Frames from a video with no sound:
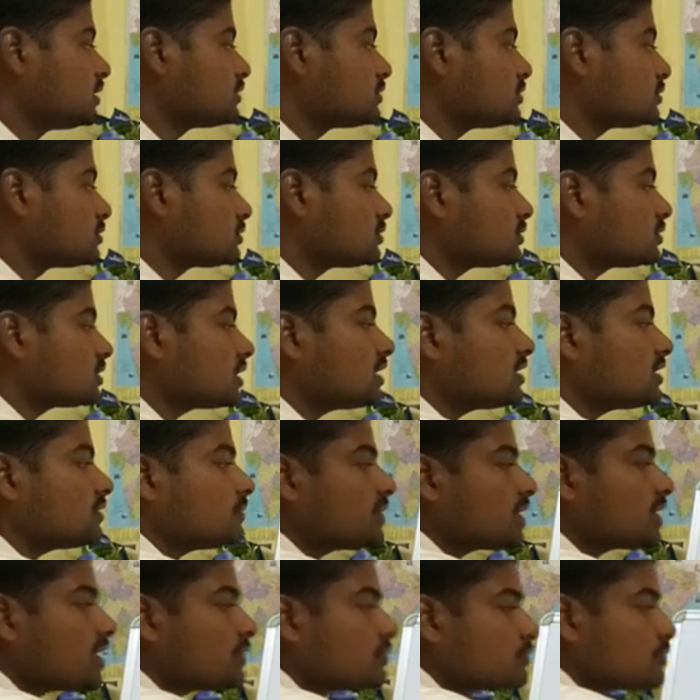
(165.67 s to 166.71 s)
तो टोटल
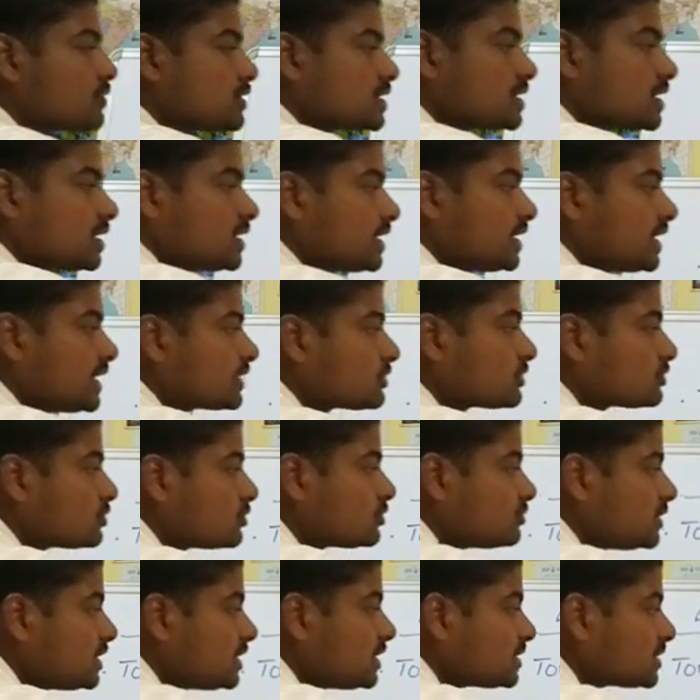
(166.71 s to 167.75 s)
नंबर ऑफ क्वेश्चन
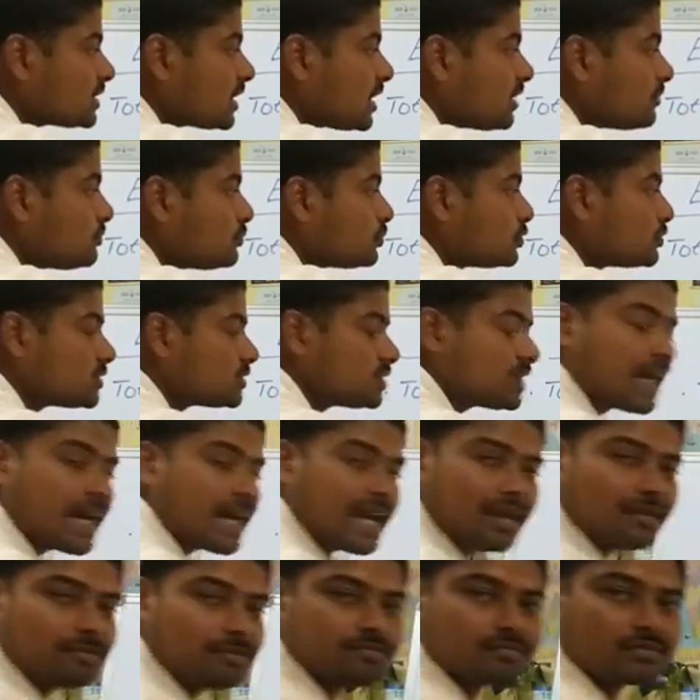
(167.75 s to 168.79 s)
120 अब पूछता
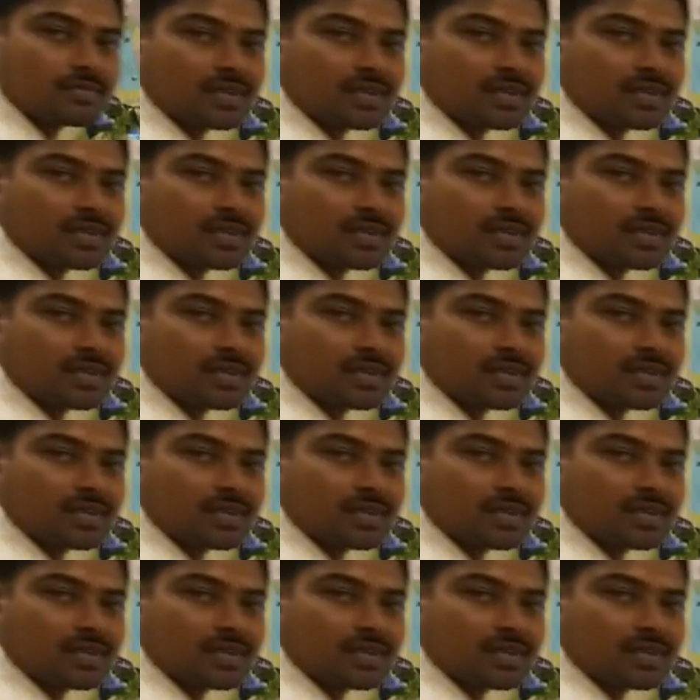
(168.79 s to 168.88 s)
है